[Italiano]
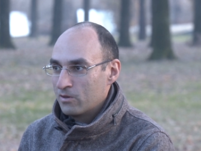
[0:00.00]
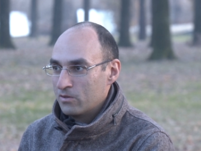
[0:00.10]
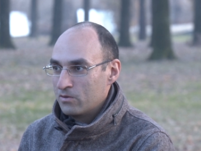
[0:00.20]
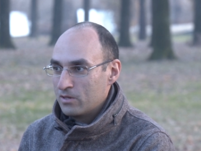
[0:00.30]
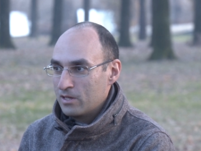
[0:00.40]

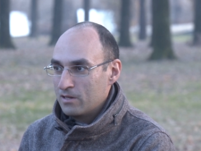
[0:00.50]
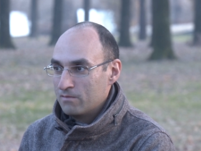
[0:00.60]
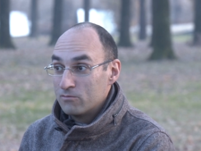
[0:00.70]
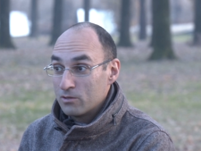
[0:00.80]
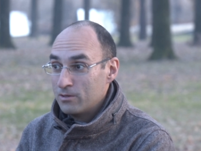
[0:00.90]
quando, noi
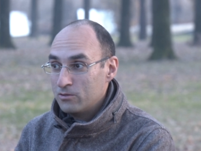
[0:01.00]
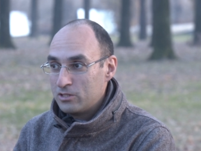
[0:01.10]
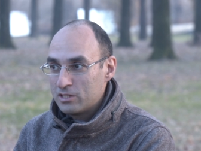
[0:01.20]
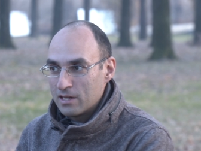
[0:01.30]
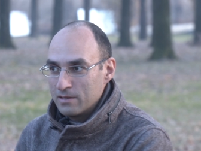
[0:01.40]
insomma, non
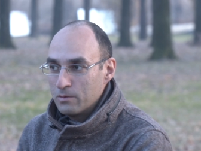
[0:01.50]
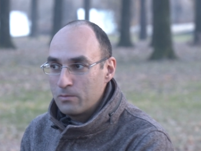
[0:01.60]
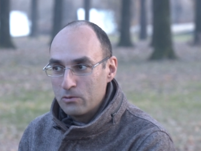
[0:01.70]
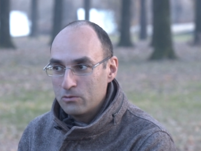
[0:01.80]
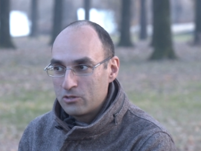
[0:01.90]
ci saremo
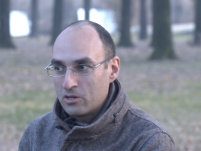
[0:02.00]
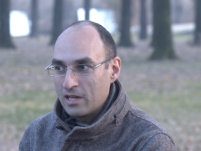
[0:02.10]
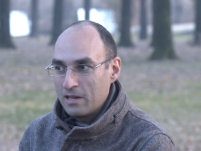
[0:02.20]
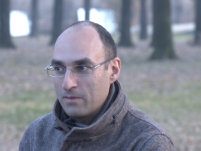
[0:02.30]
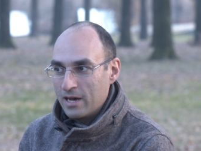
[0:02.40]
più, ciò
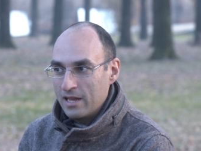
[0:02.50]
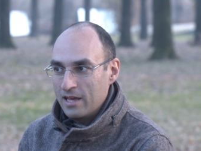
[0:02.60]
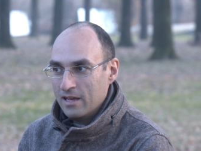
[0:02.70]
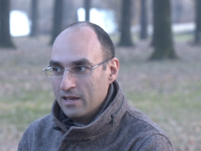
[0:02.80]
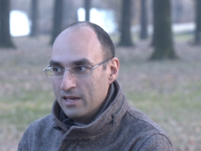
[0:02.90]
che
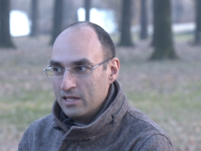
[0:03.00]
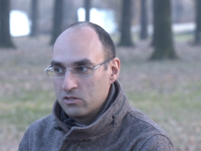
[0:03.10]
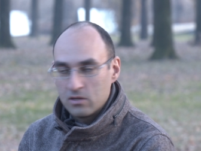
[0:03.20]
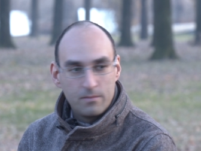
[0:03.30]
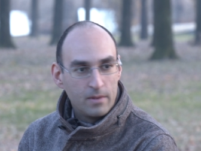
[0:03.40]
rimane è
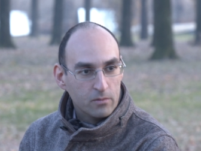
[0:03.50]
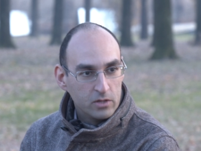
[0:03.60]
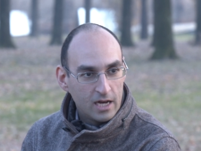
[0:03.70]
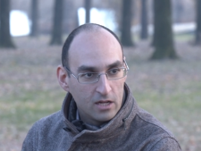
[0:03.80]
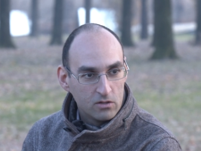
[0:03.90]
ciò che abbiamo
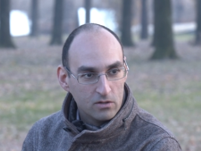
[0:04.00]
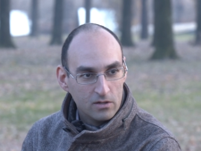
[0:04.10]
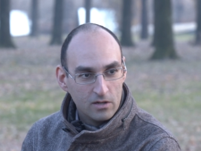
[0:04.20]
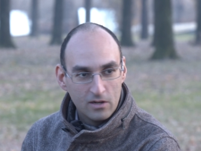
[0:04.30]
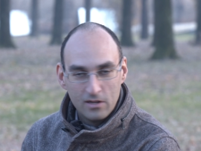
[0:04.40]
dato.
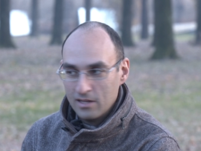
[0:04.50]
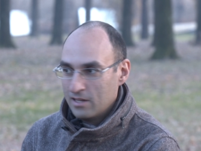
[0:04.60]
No?